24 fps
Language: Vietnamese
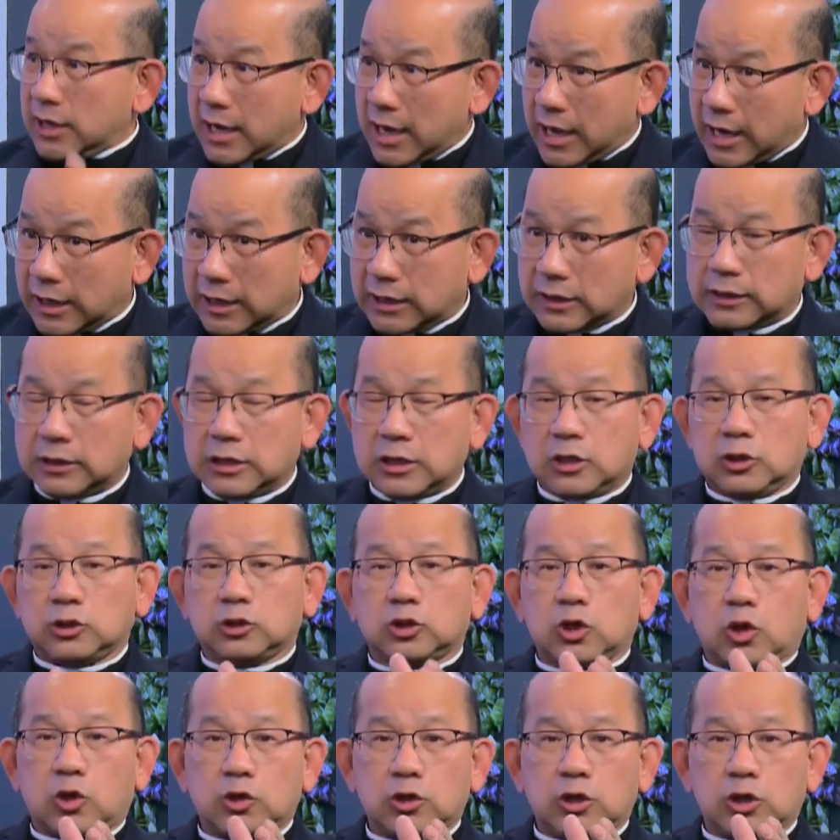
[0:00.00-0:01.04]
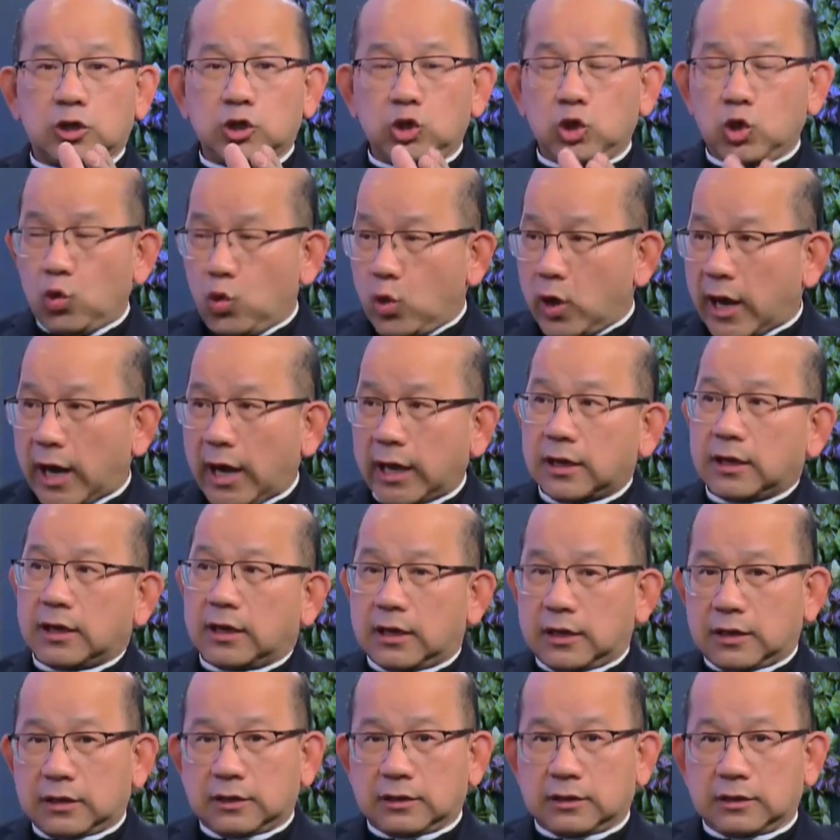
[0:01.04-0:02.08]
tiếng Anh cho những du
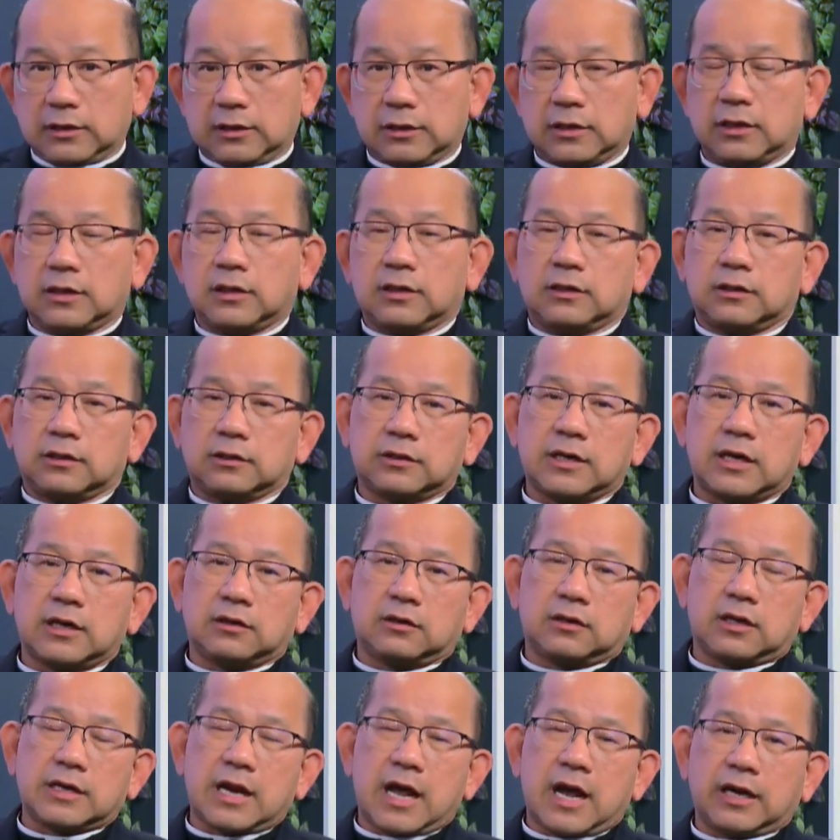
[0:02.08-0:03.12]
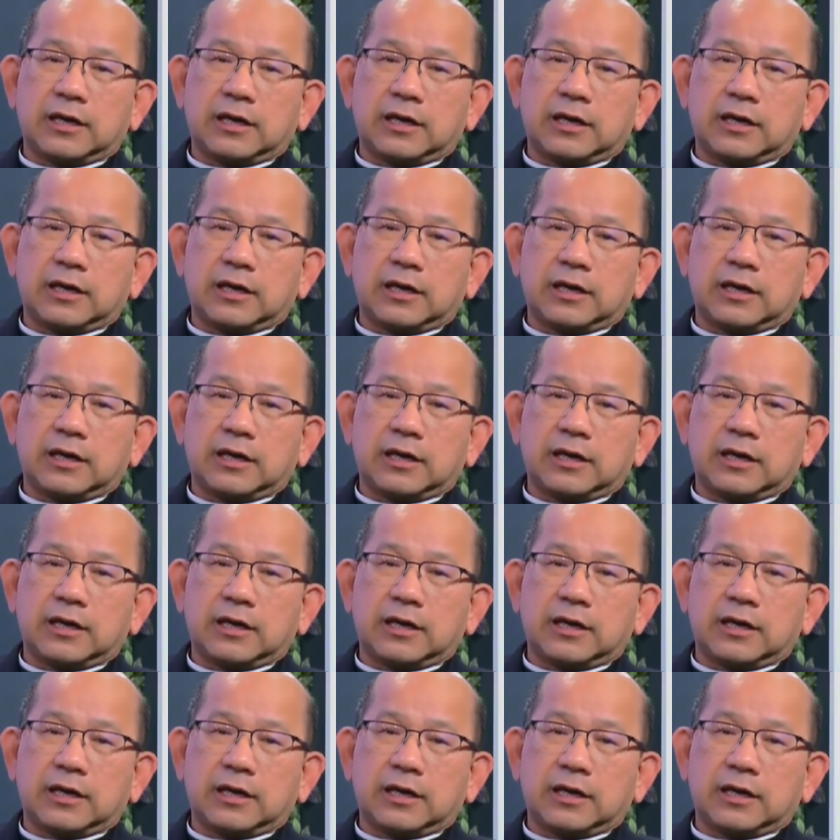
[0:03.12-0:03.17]
khách ở ờ, à.